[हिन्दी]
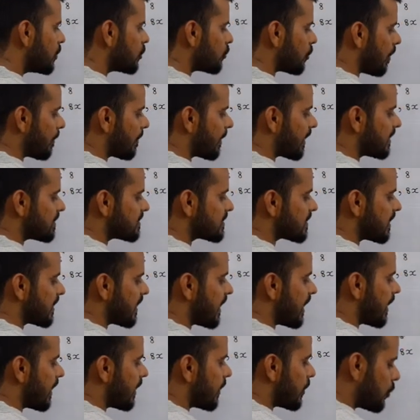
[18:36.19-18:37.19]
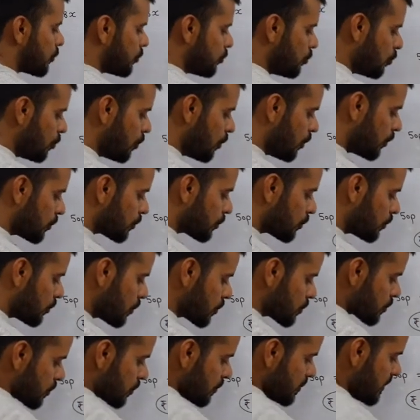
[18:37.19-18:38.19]
तो आपका आंसर क्या आ गया टू तो
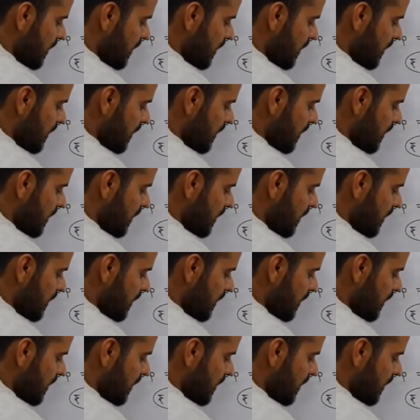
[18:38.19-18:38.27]
दोस्तों